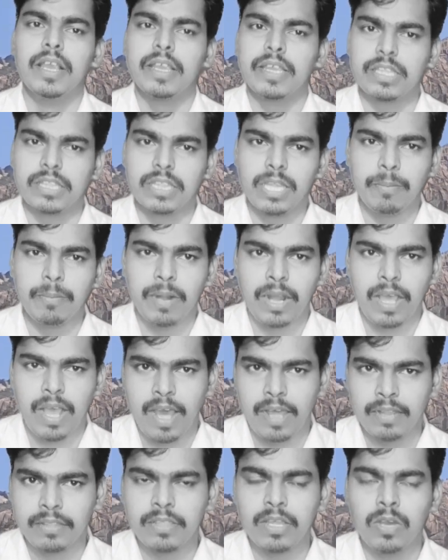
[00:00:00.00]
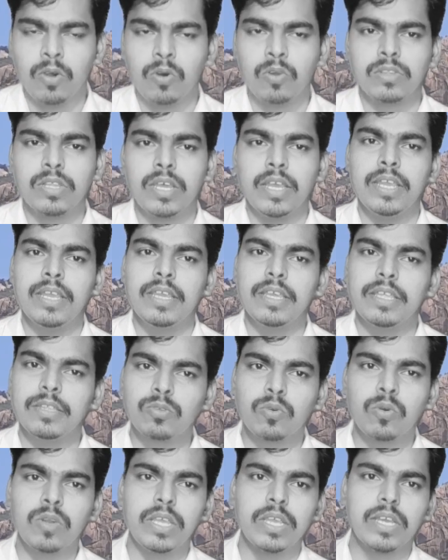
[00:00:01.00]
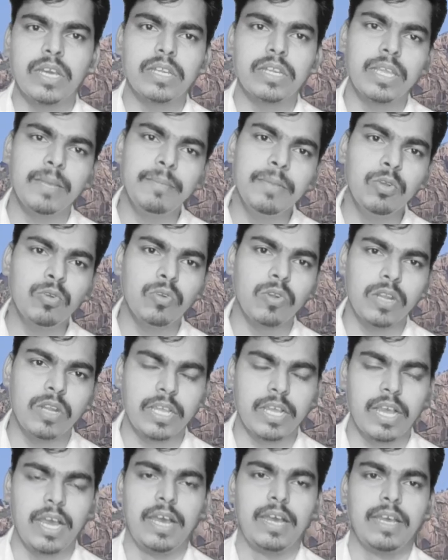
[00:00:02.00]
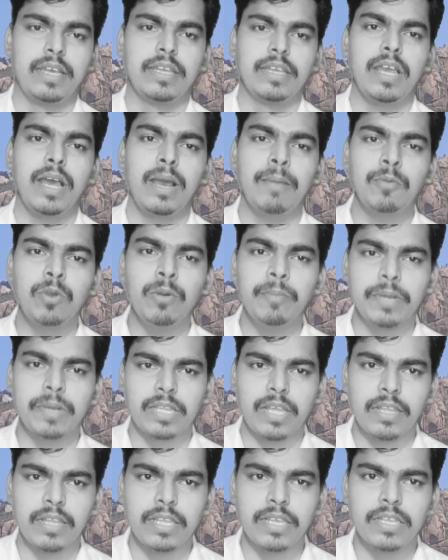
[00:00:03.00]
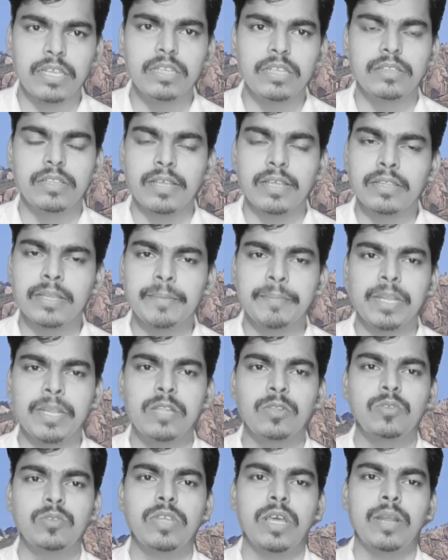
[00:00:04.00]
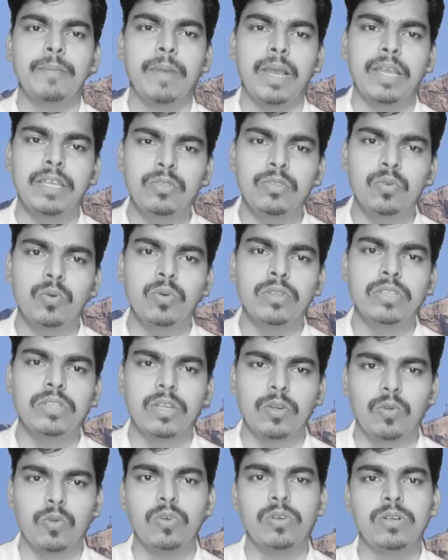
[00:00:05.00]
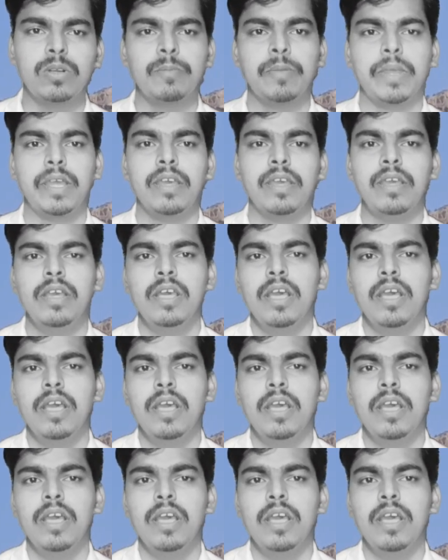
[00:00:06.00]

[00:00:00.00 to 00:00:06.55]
कितना बड़ा हादसा होता है इसको लेकर के भी उन्होंने कहा है आपको बता दें कि 10 अप्रैल 2022 को त्रिकुट में